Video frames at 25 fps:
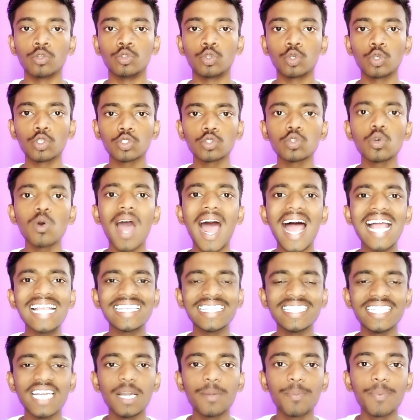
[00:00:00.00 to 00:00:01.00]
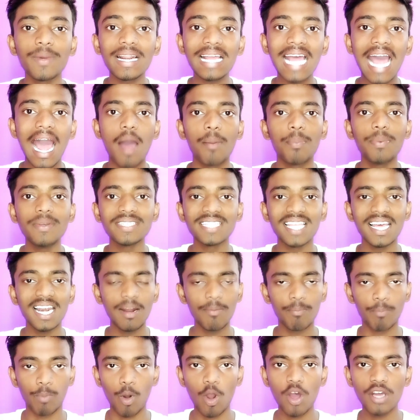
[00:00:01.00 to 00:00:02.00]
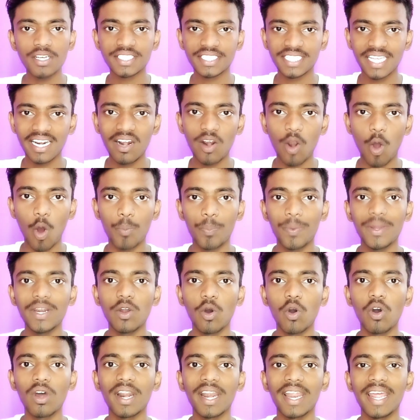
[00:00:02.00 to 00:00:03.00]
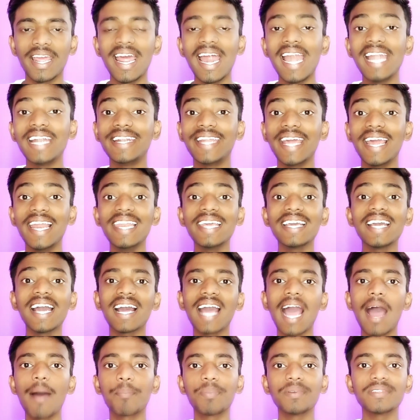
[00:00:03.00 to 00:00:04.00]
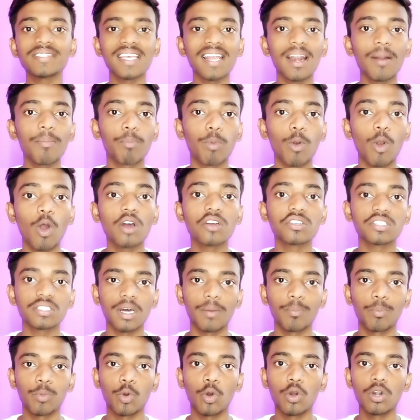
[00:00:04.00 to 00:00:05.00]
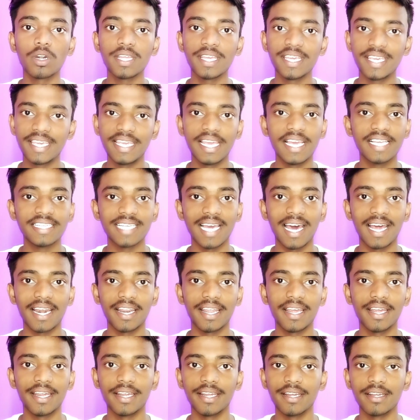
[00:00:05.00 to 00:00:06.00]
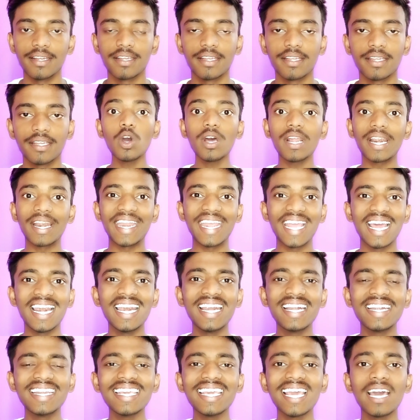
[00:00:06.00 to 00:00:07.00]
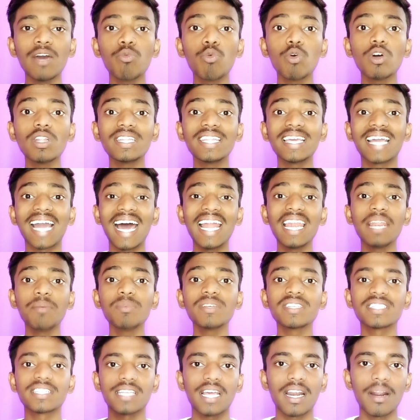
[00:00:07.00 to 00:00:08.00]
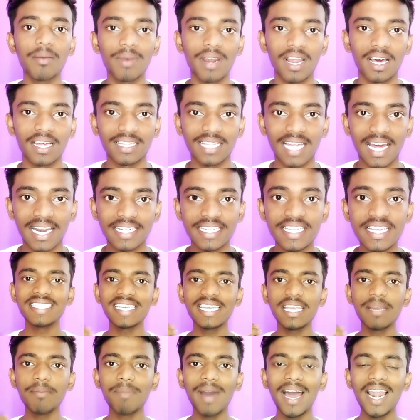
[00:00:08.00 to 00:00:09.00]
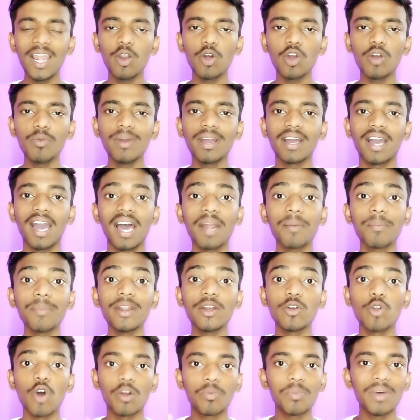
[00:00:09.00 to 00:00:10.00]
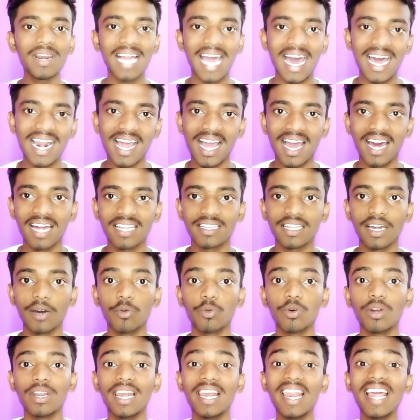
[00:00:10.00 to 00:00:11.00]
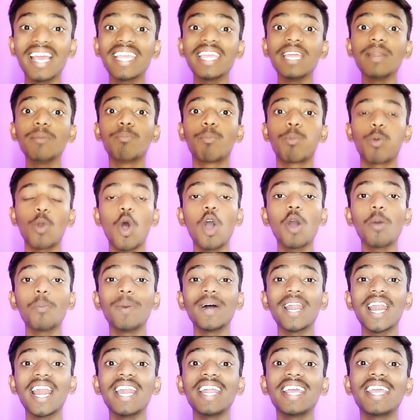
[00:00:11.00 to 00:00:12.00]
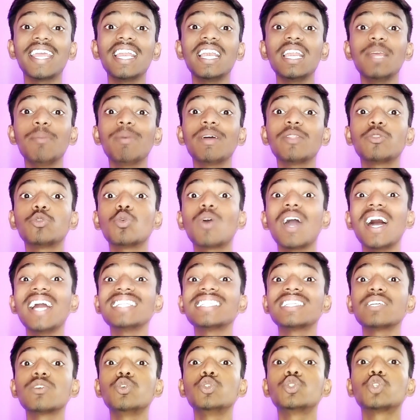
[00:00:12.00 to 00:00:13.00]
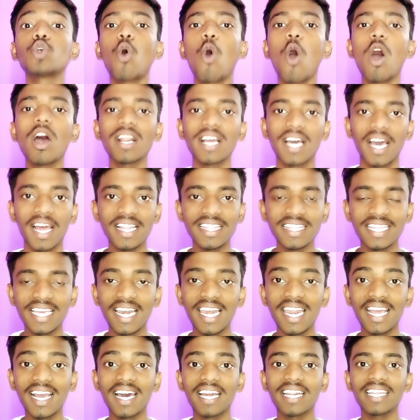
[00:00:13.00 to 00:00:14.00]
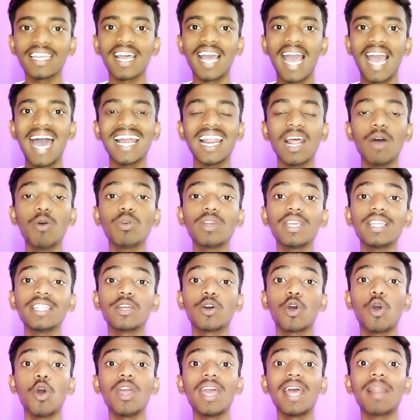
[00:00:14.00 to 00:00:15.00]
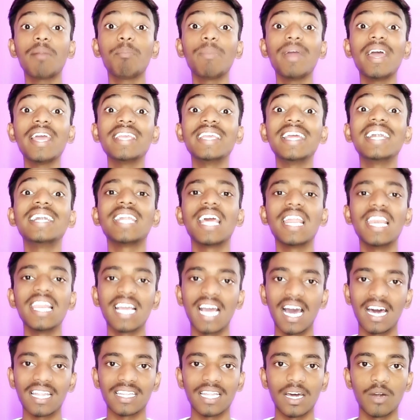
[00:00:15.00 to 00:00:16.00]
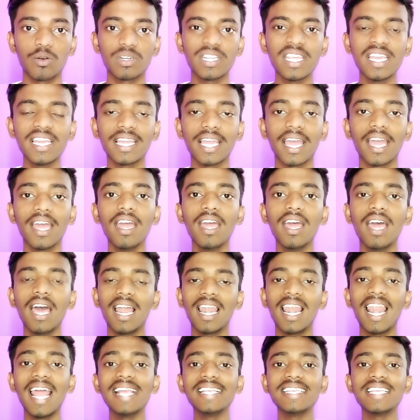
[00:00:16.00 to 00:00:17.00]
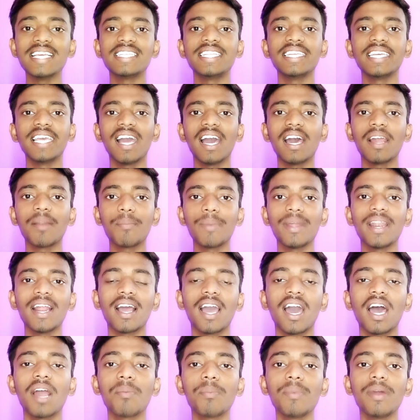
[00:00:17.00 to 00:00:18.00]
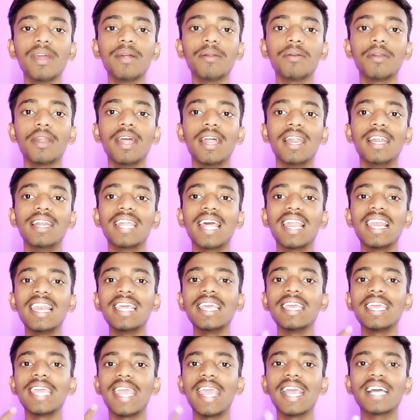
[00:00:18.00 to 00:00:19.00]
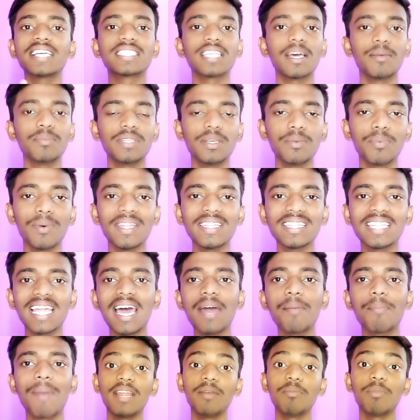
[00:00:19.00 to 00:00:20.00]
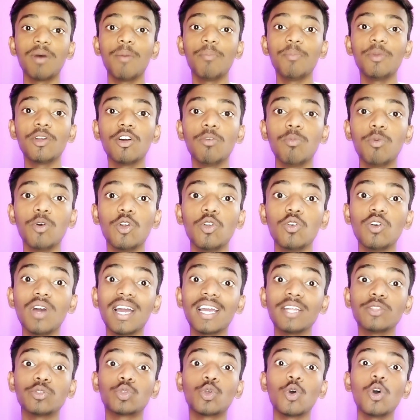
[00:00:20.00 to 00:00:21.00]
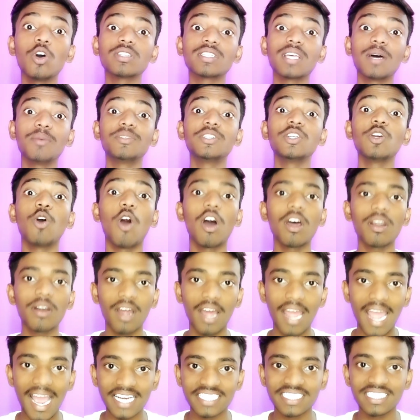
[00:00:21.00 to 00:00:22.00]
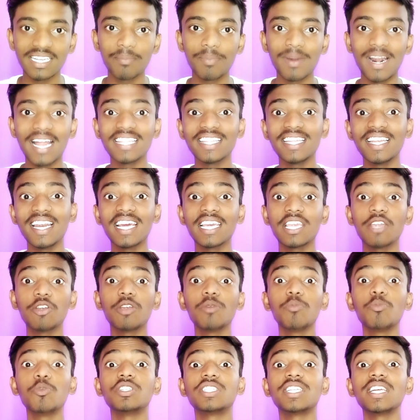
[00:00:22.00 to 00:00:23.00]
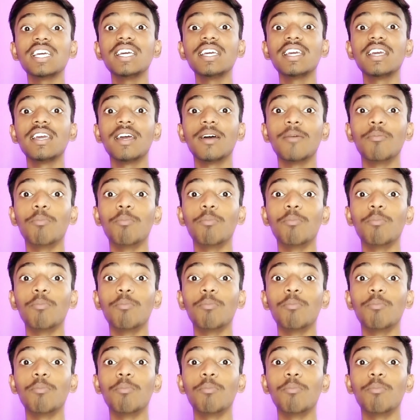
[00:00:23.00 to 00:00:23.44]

दोस्तों आज के डेट पर काफी सारा ब्लॉग्स चैनल ओपन हो रहे हैं एंड डेली का काफी सारा ब्लॉग्स अपलोड किए जा रहे हैं जो रियलिटी है वो दिखाने में शर्म लगता है जैसे कि मान लो कि मैं घर में नॉर्मल खाना खाता हूँ लेकिन ब्लॉग बनाने के लिए मैं दुकान से कुछ और खरीद के लेकर के खा रहा हूँ कि देखो यार मैं ये डेली खाता हूँ ठीक है लाइक जैसे कि अगर मेरा घर में डेली एक सब्जी बनता है लेकिन मम्मी को बोलूंगा कि दो सब्जी और एक्स्ट्रा बना देना क्योंकि मुझे